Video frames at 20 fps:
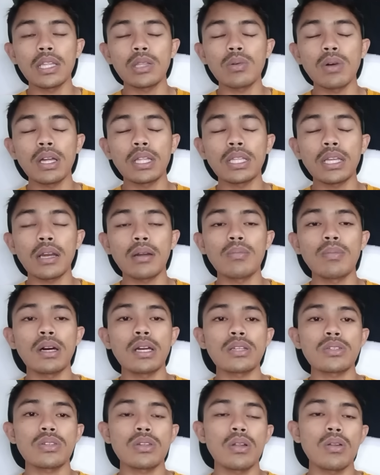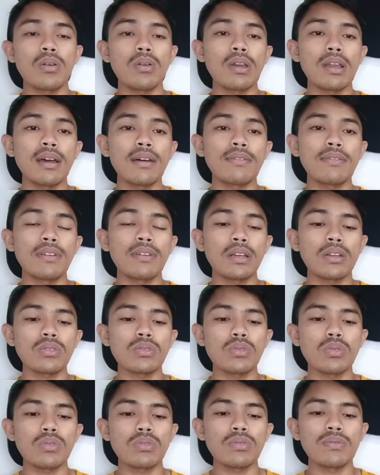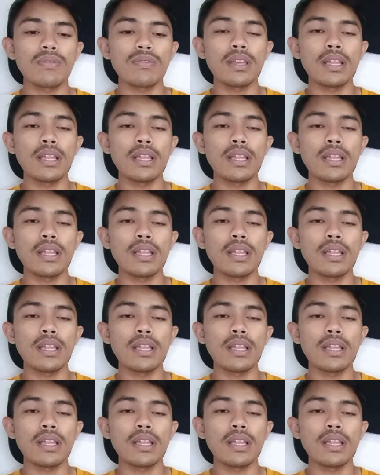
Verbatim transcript: yaitu antara Barcelona versus